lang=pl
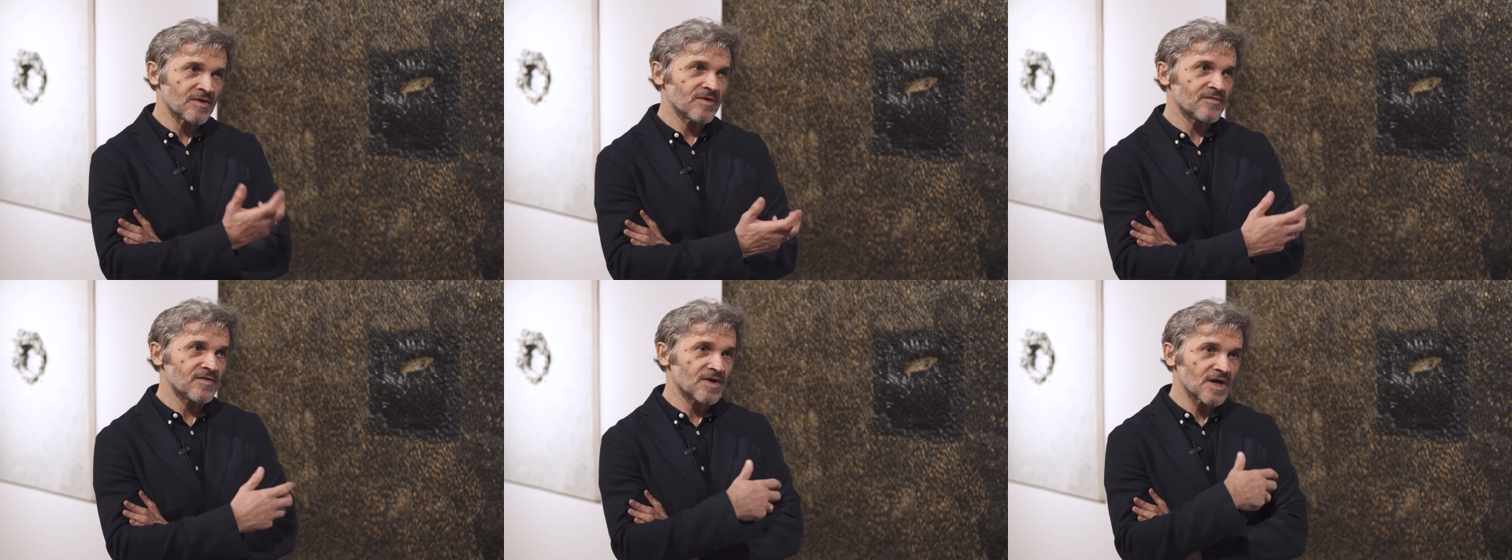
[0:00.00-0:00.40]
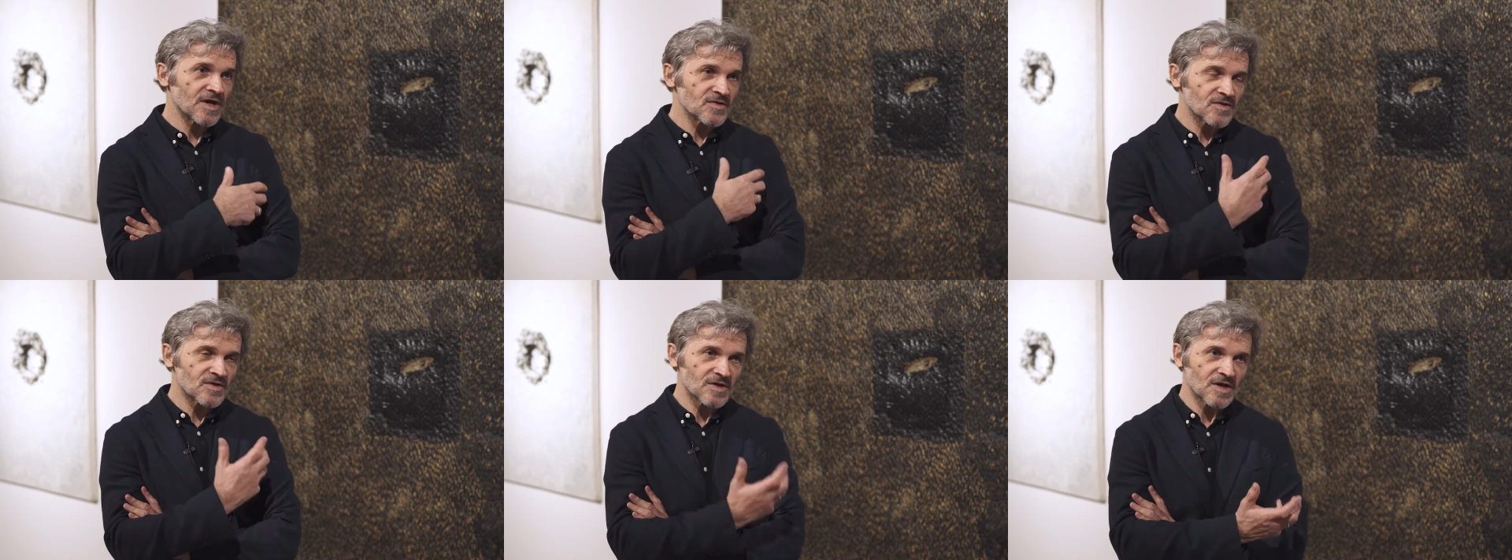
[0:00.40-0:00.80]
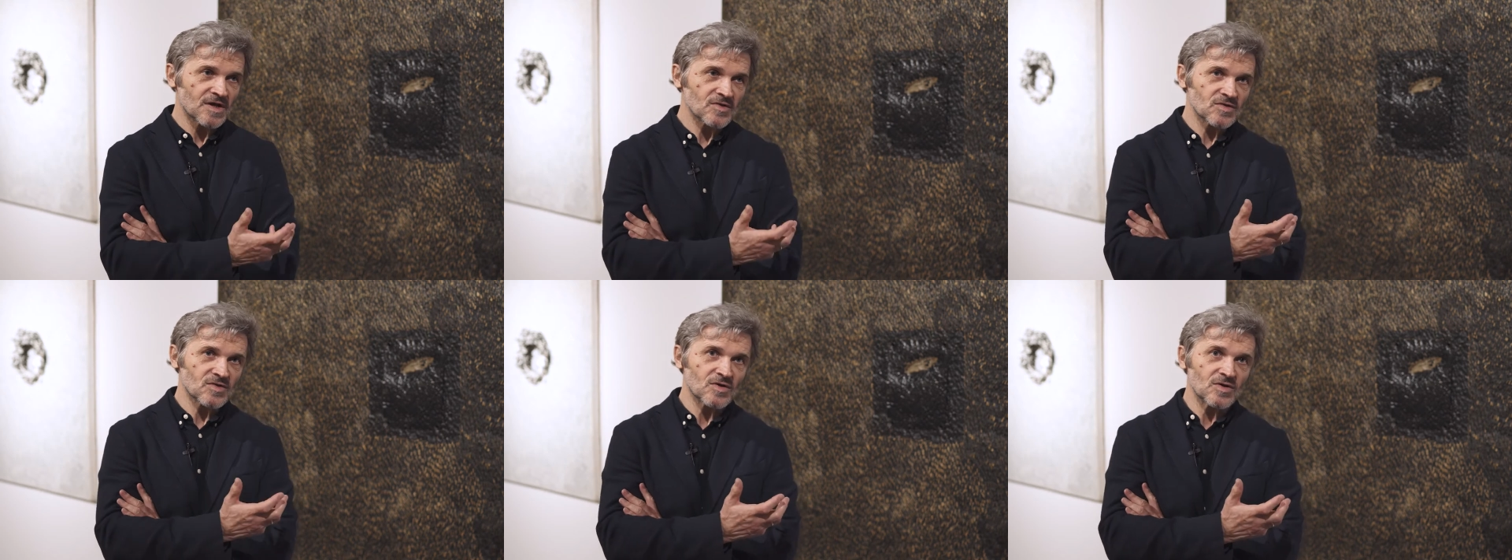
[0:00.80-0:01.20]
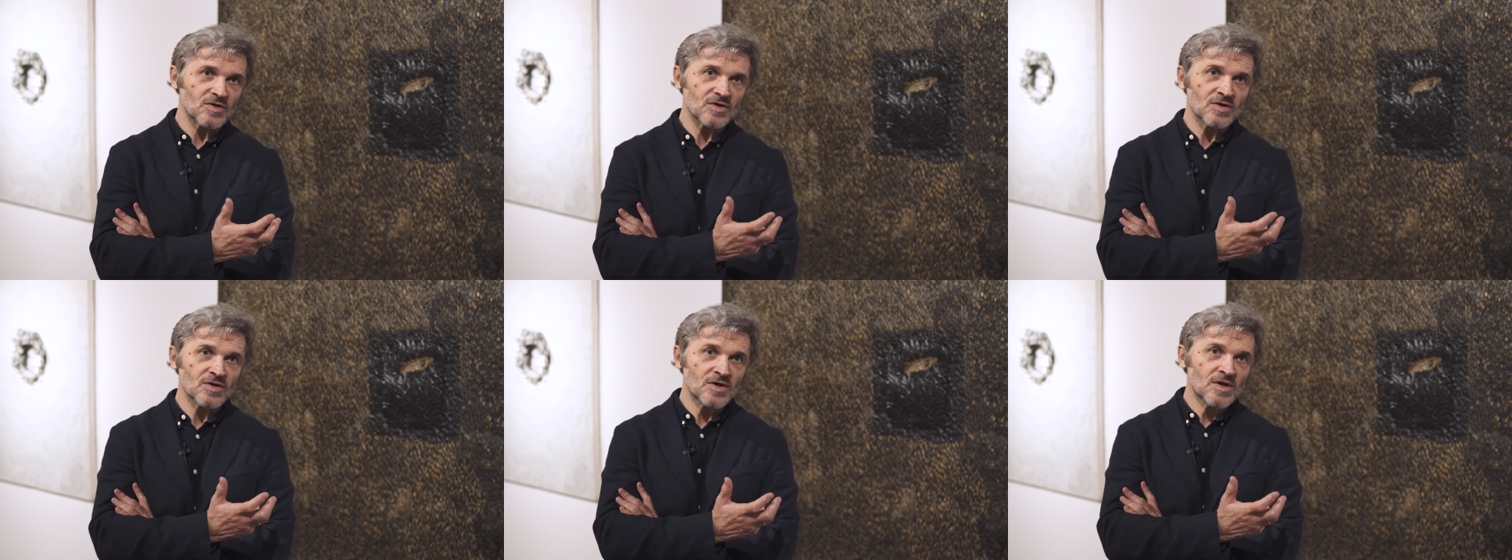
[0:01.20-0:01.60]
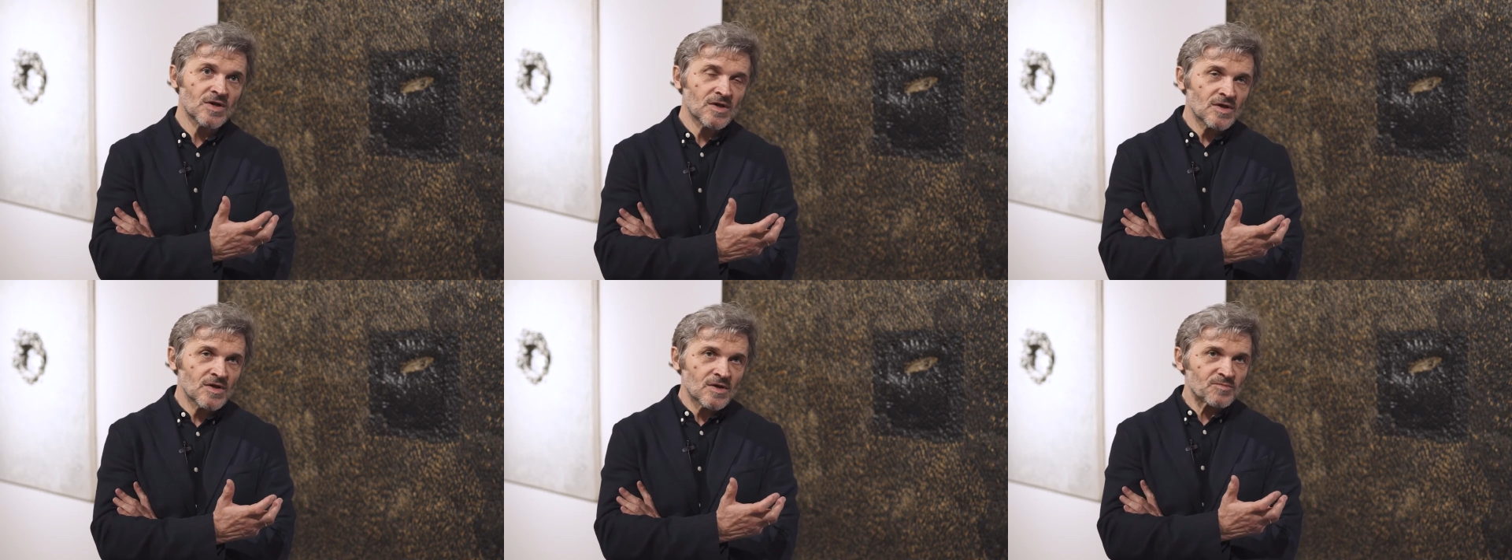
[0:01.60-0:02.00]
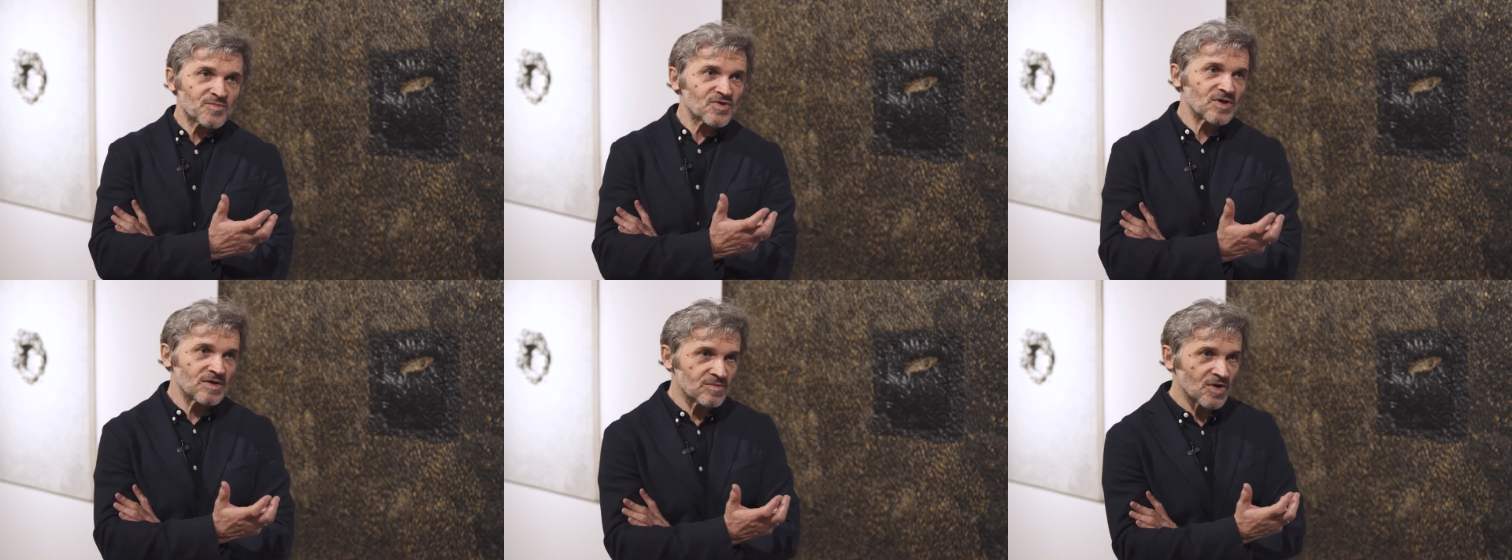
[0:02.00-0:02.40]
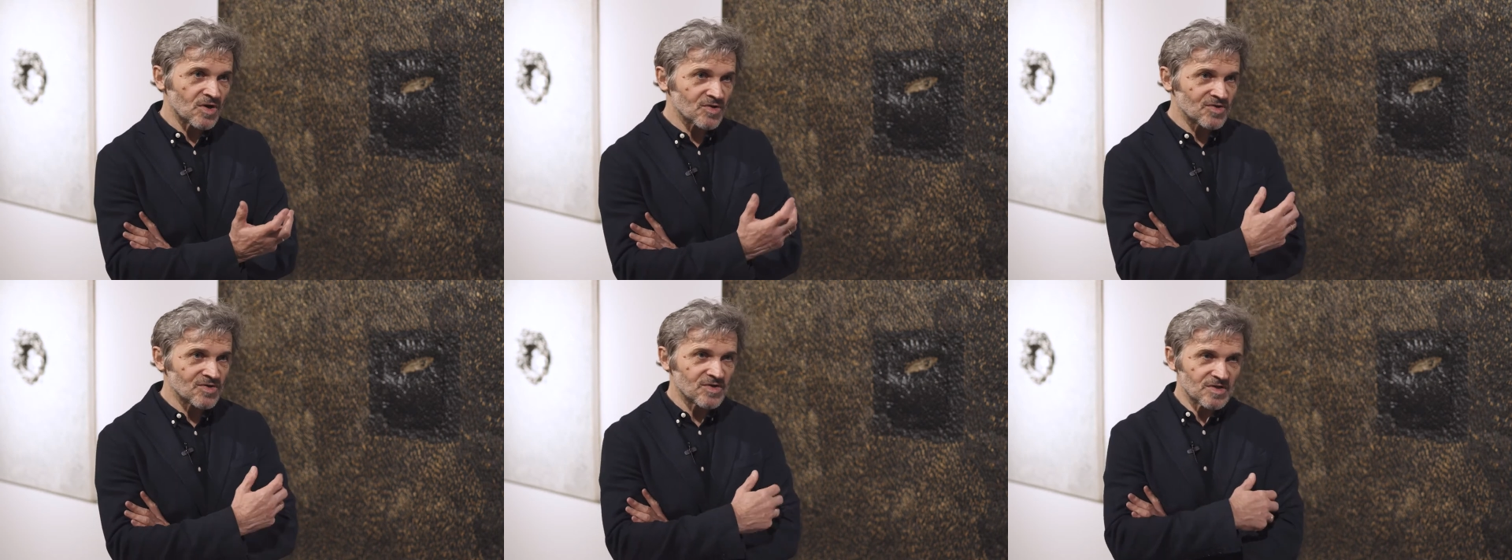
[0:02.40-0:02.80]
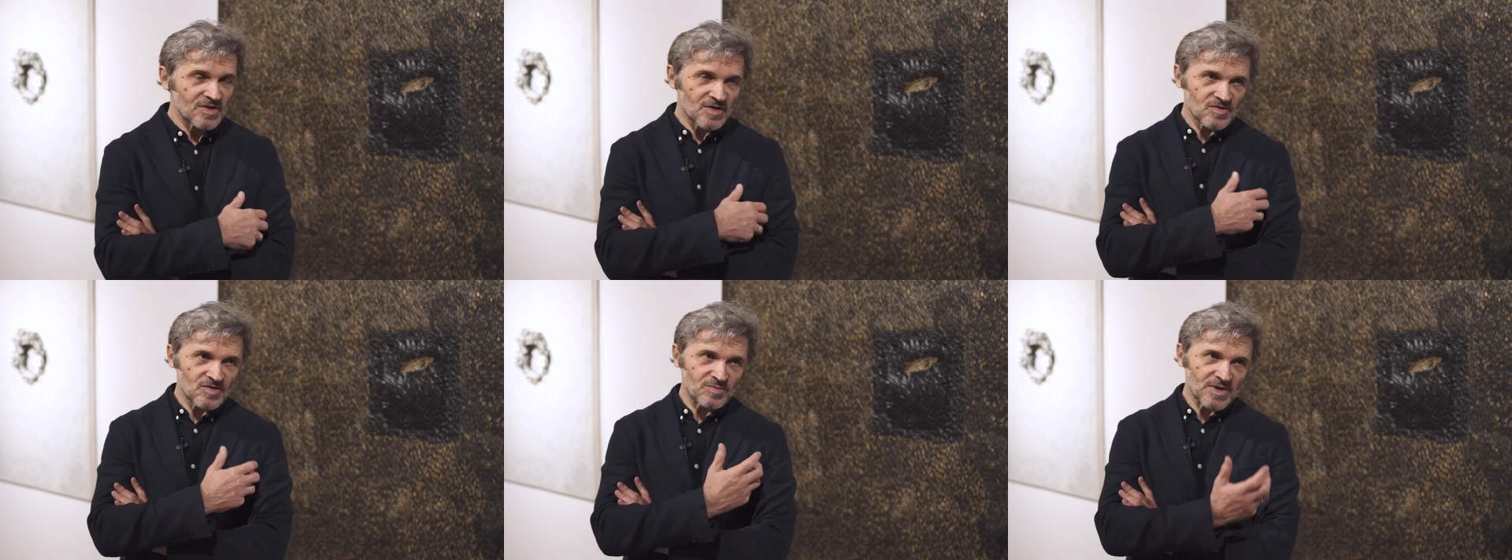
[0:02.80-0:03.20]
wyrazić nasze przyjemności, nasze